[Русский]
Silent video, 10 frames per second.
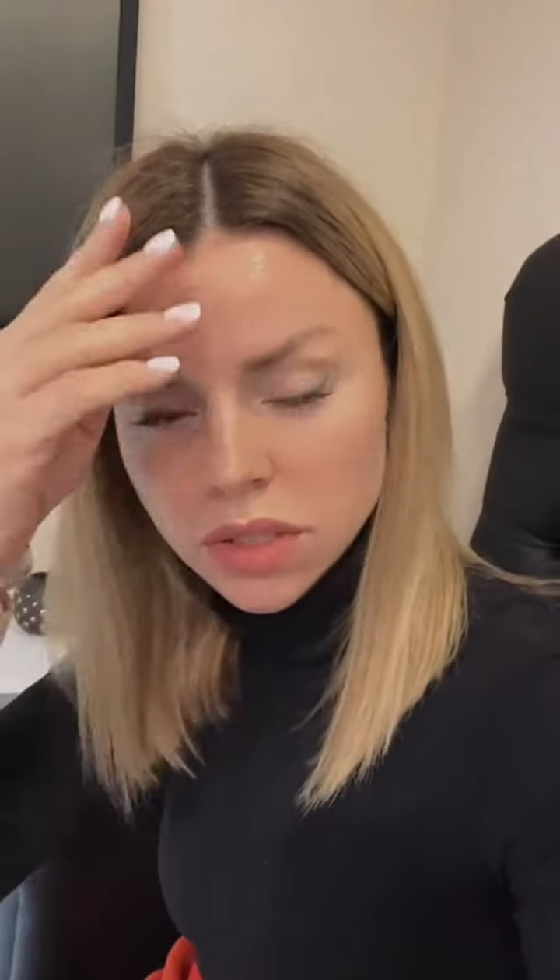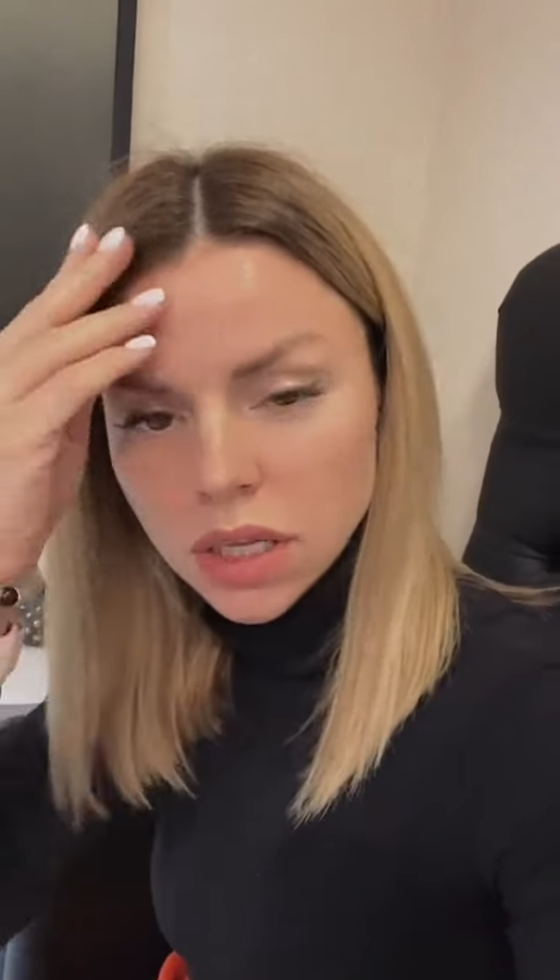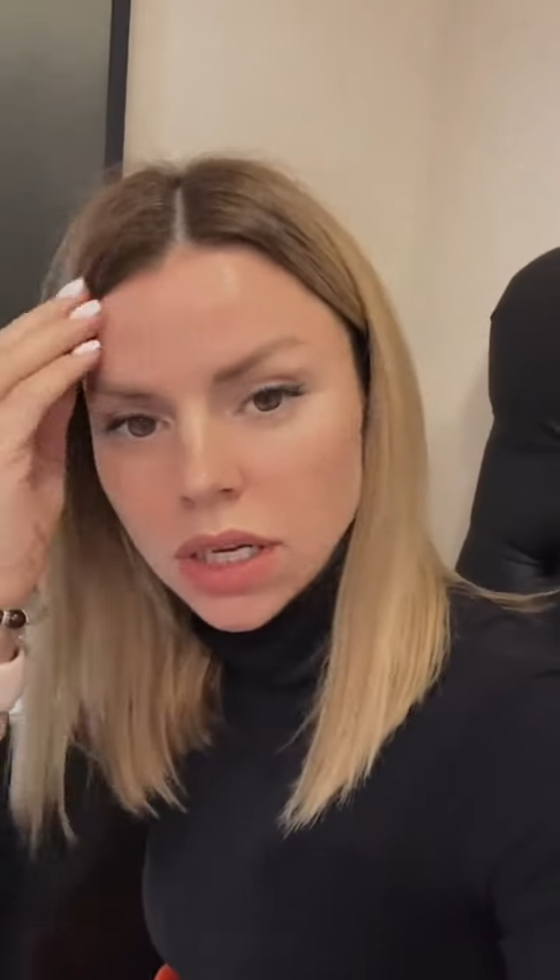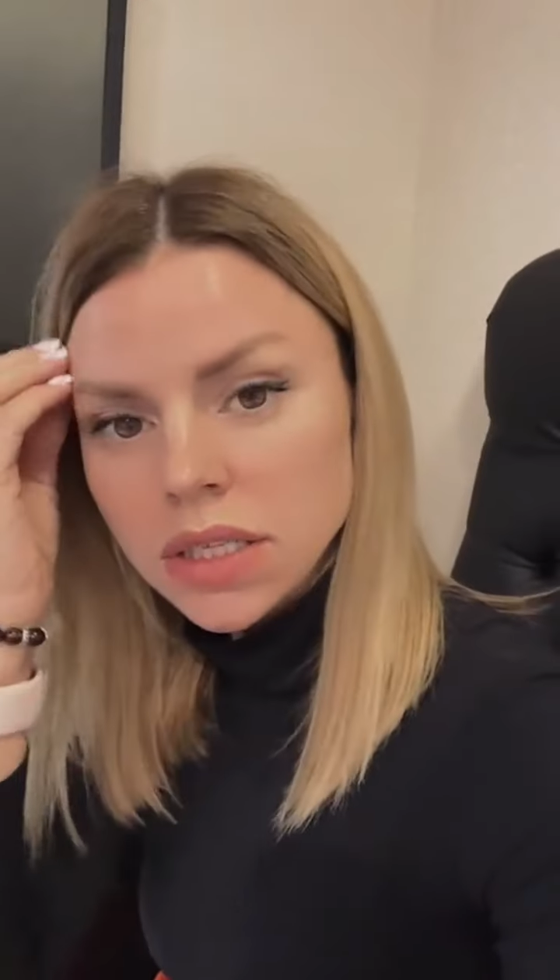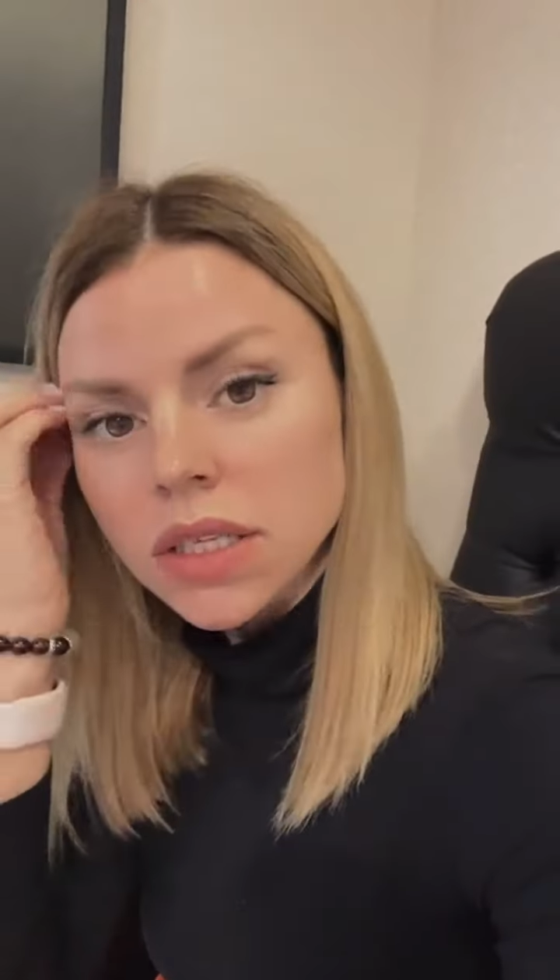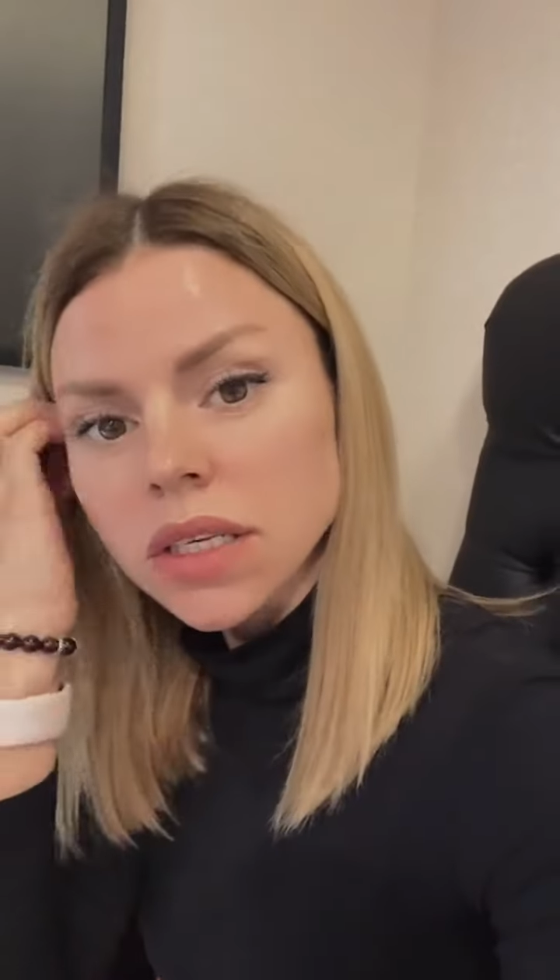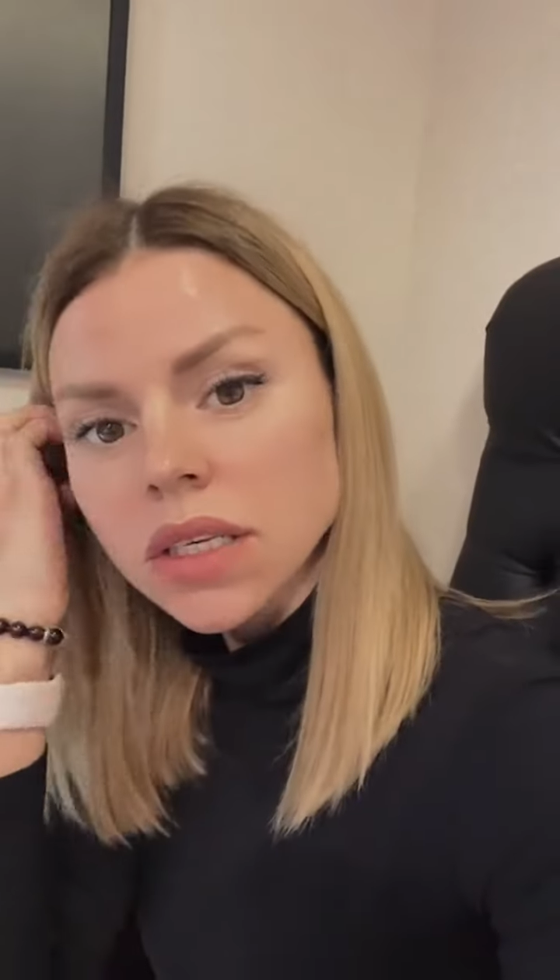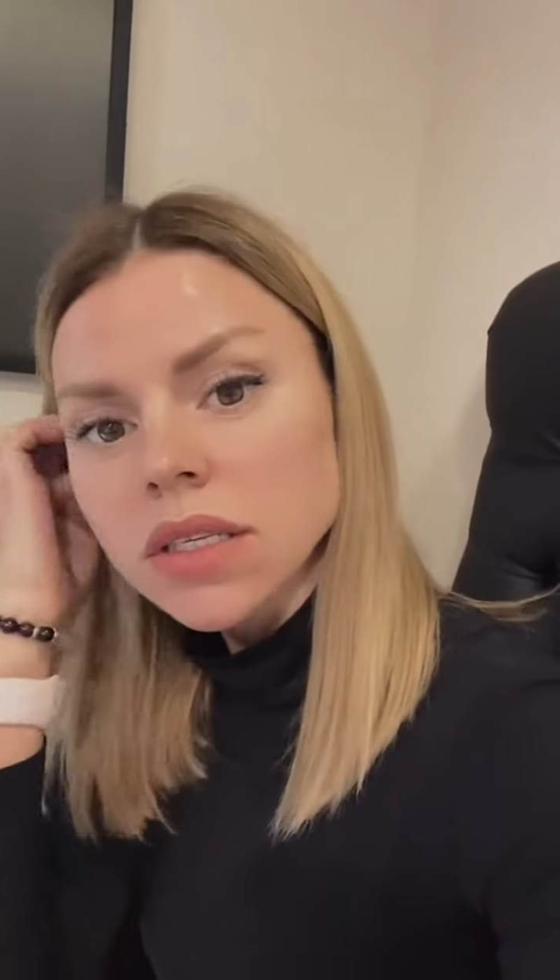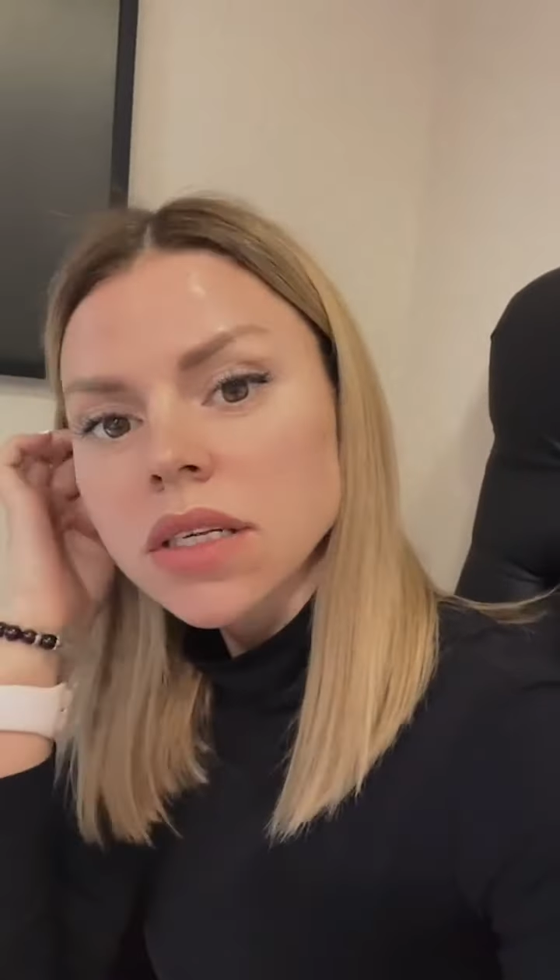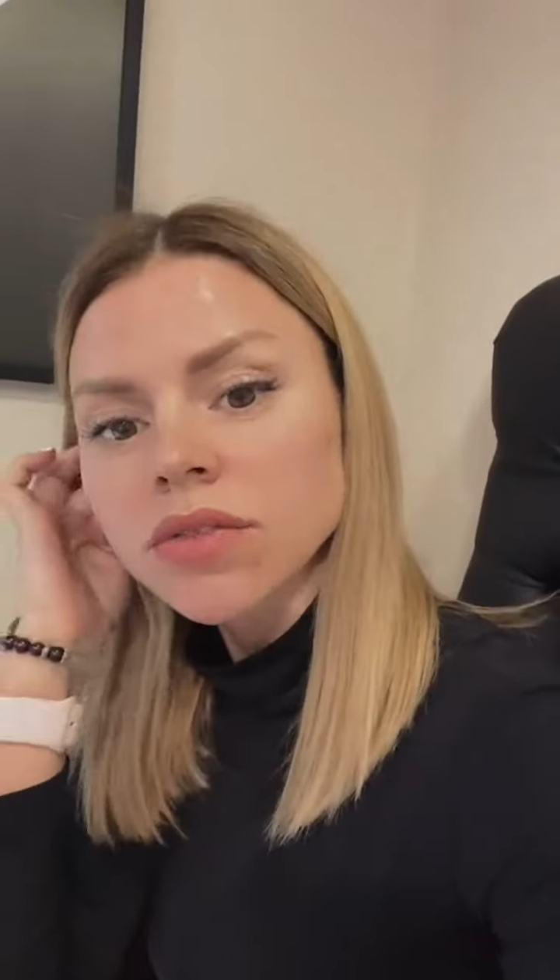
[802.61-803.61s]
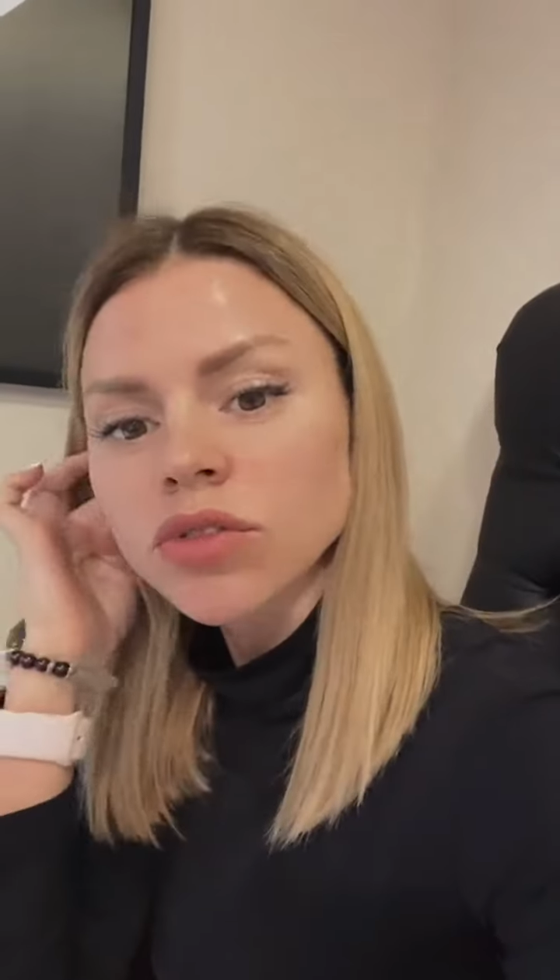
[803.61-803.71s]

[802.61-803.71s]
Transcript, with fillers: Кстати, если